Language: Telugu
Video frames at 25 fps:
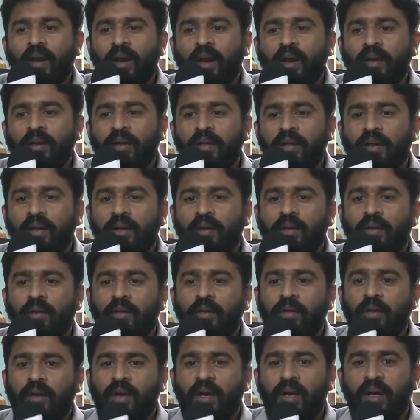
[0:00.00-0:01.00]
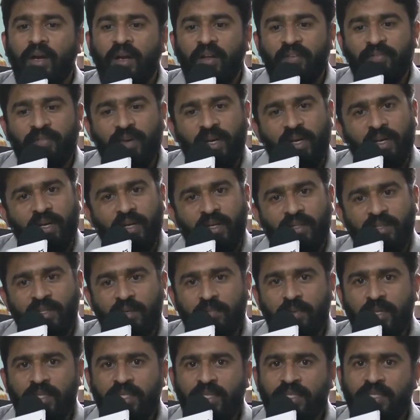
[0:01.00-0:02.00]
అంటే నేను డెఫినెట్గా
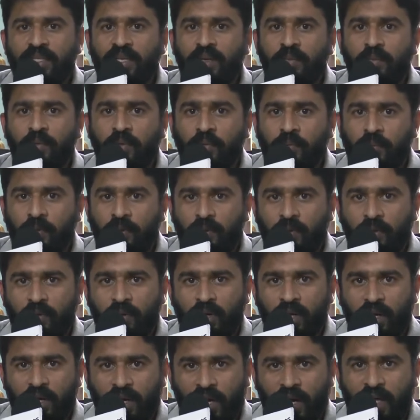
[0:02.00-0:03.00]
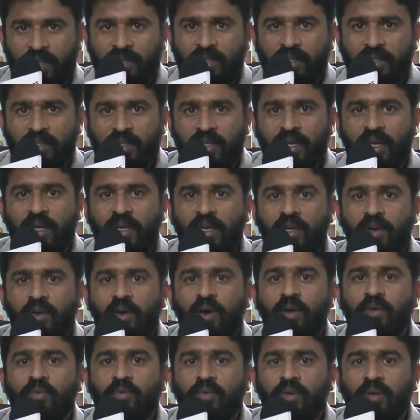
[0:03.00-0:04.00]
సినిమా చేసేటప్పుడు ఇప్పుడు నేను నాగ చైతన్య హీరో
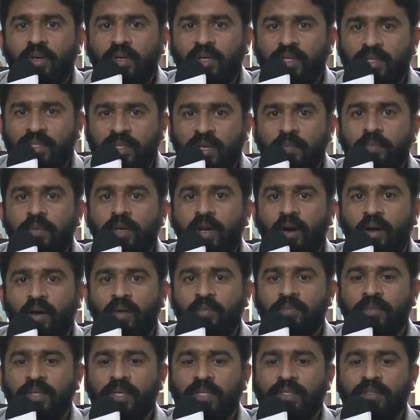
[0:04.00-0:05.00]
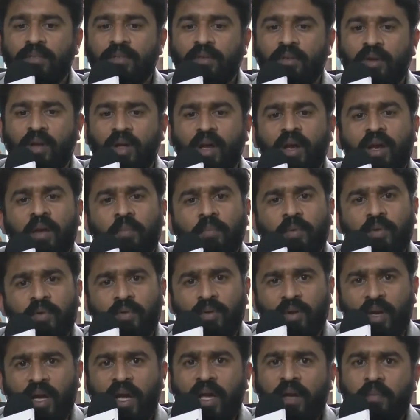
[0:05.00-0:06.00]
అనుకోండి స్క్రిప్ట్ డెవలప్ చేస్తున్నాను అన్నప్పుడు
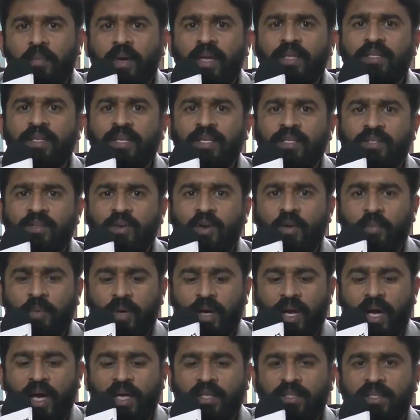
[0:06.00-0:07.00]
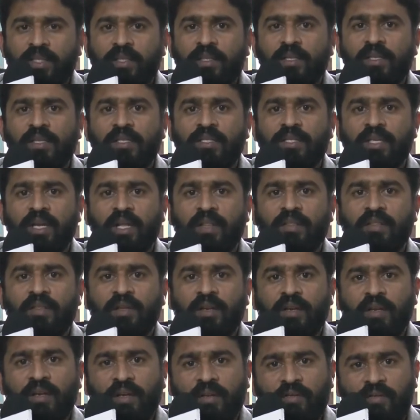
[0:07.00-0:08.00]
నా ఇమాజినేషన్లో ఇప్పుడు నాగ చైతన్య స్ట్రెంత్
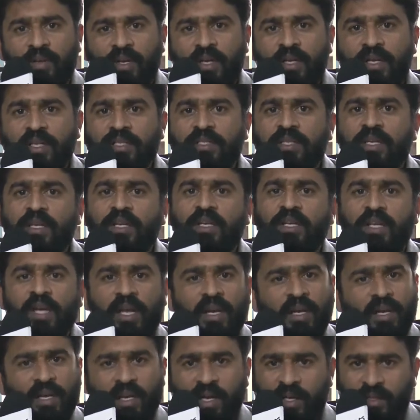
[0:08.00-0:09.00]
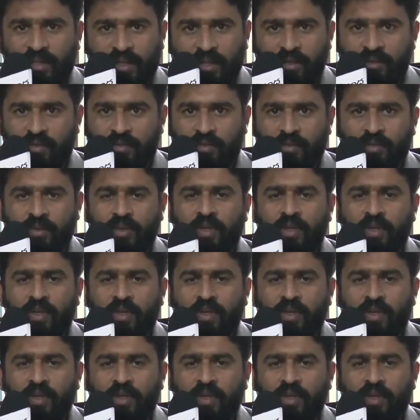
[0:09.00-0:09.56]
ఏంటి వీక్నెస్ ఏంటి అన్నీ నాకు తెలుసు